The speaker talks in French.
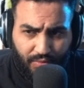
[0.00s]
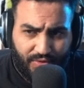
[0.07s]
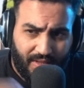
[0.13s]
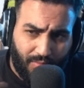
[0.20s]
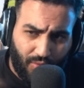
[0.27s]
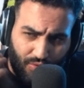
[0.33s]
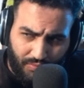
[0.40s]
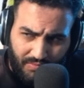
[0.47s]
ça
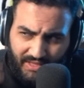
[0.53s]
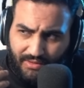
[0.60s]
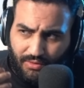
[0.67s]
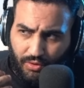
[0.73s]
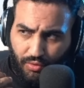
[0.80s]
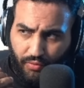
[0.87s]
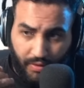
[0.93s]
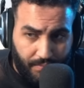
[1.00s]
demande une petite
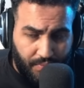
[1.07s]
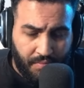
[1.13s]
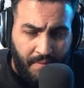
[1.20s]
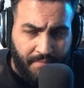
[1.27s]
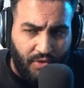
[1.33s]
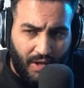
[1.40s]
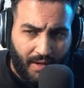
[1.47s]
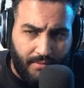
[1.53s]
note de. Et puis
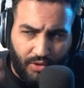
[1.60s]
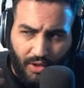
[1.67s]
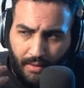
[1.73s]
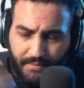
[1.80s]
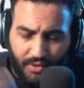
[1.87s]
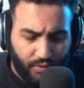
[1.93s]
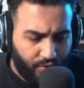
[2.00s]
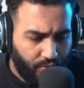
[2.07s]
même dans la dans la
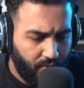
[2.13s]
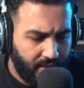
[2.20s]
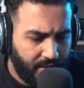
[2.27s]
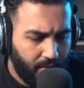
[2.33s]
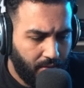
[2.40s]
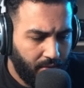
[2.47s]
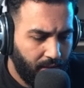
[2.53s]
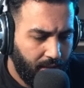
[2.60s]
mélo, je trouvais
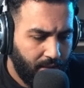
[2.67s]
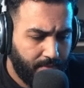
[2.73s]
qu'elle